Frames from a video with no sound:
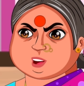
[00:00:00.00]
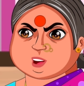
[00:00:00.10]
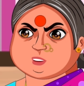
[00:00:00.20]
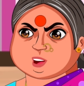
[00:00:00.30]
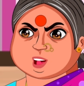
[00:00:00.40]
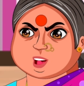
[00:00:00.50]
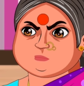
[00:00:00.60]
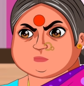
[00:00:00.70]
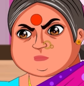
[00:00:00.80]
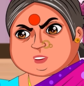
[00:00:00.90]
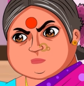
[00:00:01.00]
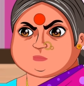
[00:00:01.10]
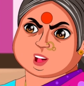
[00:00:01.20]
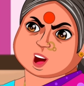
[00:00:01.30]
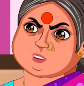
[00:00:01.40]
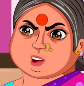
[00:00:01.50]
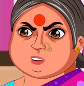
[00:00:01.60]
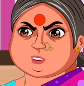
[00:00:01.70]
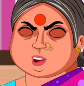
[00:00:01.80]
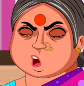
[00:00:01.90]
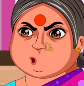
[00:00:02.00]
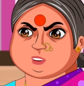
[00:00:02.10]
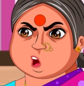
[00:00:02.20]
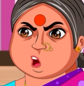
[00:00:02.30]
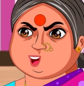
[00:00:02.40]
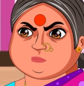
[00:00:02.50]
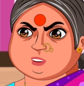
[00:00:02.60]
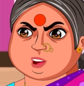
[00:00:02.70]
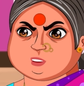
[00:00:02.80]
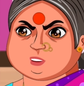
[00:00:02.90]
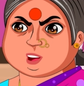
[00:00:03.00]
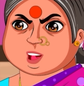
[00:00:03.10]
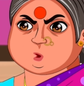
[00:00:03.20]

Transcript: చెప్తా నిన్ను కంట్రోల్లో పెడితే గాని ఈ ఇల్లు